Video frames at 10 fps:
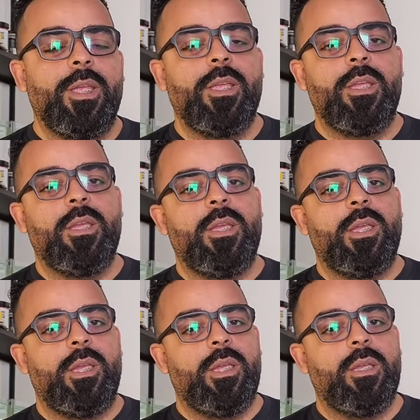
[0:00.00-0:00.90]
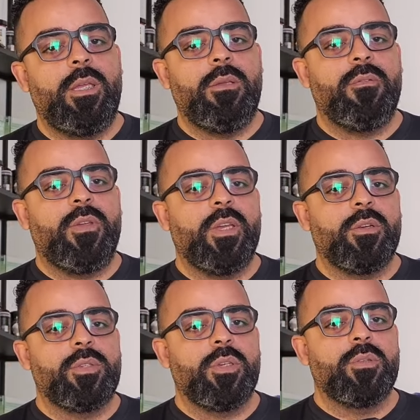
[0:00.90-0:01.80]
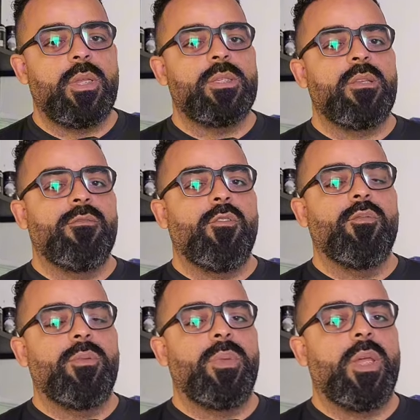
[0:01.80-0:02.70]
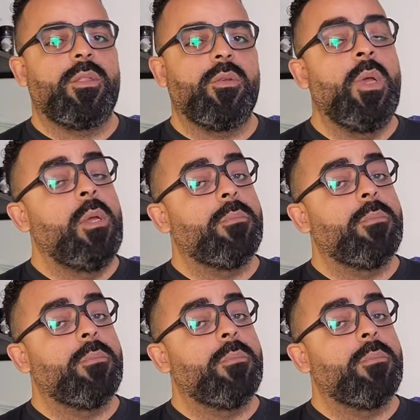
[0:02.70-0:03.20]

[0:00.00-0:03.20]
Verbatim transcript: e ver o seu desenvolvimento,